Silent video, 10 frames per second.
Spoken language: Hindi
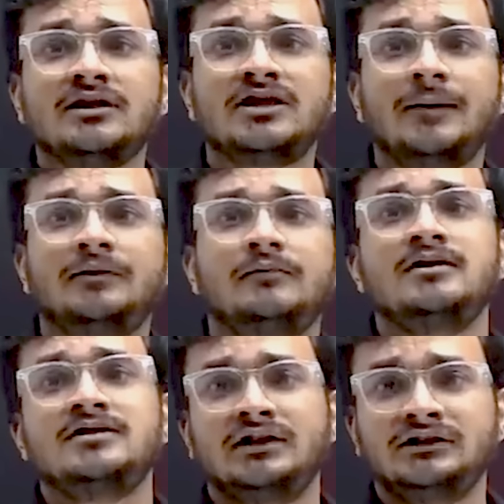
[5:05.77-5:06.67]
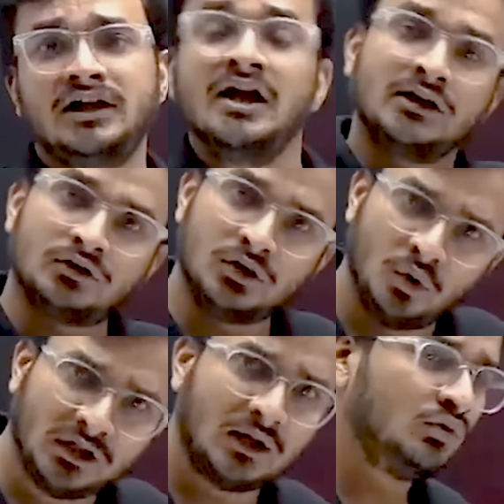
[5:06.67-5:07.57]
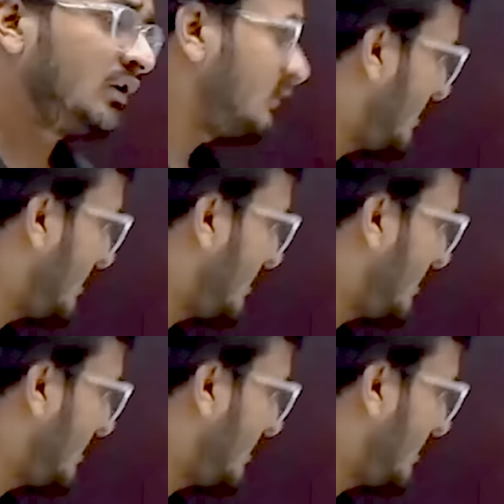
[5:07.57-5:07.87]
यहां चैप्टर बन जाता है तो नो डाउट